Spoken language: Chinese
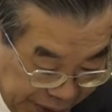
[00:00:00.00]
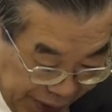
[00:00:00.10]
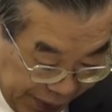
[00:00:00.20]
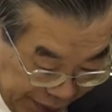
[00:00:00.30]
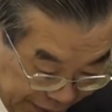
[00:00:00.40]

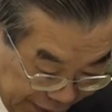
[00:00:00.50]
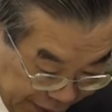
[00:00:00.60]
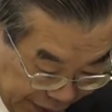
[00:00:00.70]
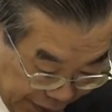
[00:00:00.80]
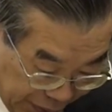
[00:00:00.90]
待
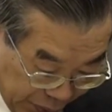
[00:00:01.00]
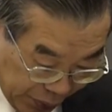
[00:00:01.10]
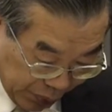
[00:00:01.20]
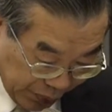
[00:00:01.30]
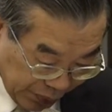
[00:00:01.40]
能够
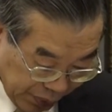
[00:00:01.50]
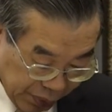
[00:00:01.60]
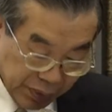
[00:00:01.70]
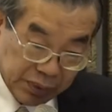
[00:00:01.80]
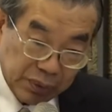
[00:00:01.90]

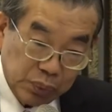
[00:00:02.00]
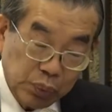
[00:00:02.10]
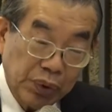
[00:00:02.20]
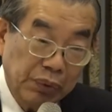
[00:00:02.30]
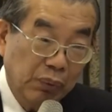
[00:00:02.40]

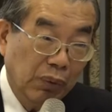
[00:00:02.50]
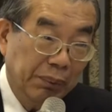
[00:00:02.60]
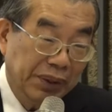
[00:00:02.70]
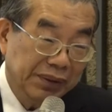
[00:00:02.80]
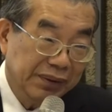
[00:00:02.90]
对我
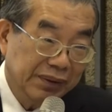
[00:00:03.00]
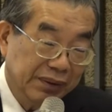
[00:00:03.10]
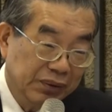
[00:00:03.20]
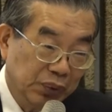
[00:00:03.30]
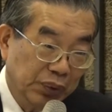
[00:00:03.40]
们
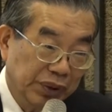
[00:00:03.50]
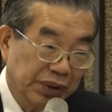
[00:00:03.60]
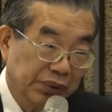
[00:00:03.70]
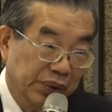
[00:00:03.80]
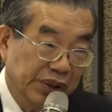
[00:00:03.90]
做一个
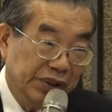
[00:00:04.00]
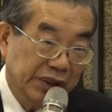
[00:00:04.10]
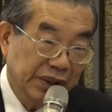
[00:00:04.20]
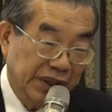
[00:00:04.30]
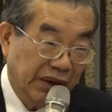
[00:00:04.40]
随时
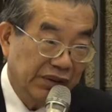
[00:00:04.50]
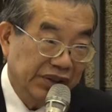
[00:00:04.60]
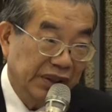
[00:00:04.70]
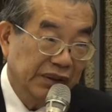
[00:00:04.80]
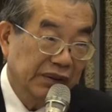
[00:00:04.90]
的调
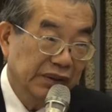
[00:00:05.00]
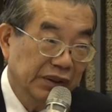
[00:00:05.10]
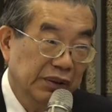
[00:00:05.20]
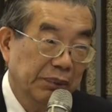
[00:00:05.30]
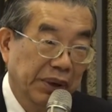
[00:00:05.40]
整，
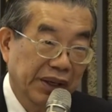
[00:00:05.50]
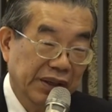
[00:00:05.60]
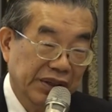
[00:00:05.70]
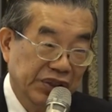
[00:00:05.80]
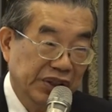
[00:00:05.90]
因为每个
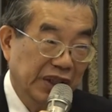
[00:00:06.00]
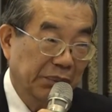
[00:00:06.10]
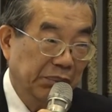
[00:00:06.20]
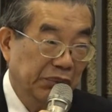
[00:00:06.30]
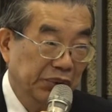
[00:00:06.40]
人的期待
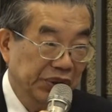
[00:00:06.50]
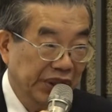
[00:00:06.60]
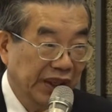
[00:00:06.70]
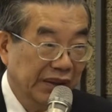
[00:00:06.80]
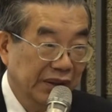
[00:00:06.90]
不一
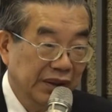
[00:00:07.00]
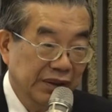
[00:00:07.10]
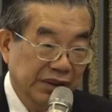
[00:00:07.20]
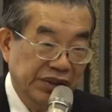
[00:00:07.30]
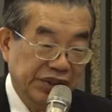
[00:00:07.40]
样。
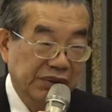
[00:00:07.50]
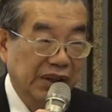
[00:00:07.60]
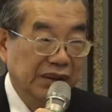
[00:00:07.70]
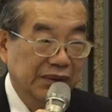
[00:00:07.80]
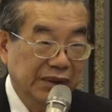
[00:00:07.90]
你希
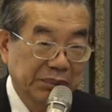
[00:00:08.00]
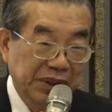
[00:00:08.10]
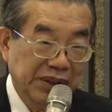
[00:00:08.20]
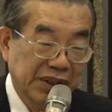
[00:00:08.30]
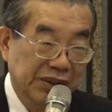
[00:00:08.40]
望
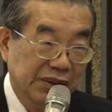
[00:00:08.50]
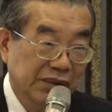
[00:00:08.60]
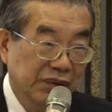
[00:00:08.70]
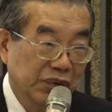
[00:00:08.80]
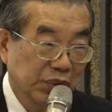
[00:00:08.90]
明天
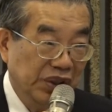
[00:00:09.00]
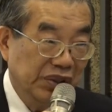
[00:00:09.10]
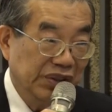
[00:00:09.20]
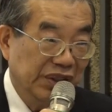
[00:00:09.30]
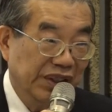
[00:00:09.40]
确
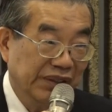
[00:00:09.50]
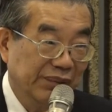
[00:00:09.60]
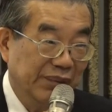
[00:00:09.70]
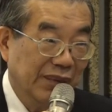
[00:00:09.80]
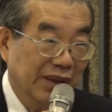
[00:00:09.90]
诊是零，
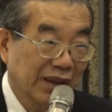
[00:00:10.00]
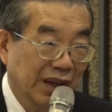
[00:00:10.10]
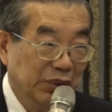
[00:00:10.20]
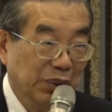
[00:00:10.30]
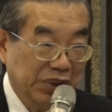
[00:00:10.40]

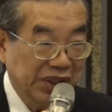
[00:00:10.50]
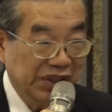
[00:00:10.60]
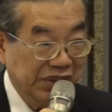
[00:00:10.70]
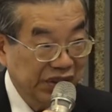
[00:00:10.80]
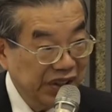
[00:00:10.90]
啊，如果确
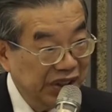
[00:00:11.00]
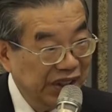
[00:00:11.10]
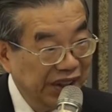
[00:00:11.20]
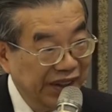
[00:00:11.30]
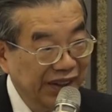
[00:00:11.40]
诊是一
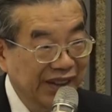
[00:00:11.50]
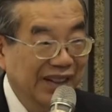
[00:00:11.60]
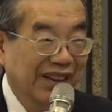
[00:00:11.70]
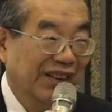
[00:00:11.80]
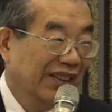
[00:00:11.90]
呢？
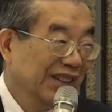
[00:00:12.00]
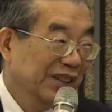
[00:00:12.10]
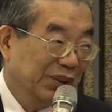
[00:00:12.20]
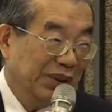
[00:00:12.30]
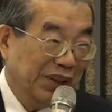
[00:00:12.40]
哦，
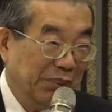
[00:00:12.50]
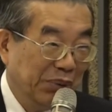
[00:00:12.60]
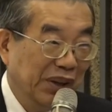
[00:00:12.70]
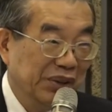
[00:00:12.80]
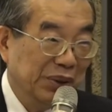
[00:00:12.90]
所以也不
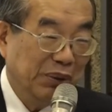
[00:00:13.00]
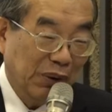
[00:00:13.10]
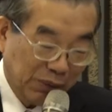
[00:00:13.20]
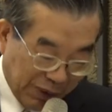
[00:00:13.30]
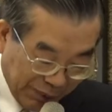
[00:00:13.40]
要去
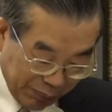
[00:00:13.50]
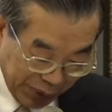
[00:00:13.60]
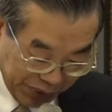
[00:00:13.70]
恐慌，不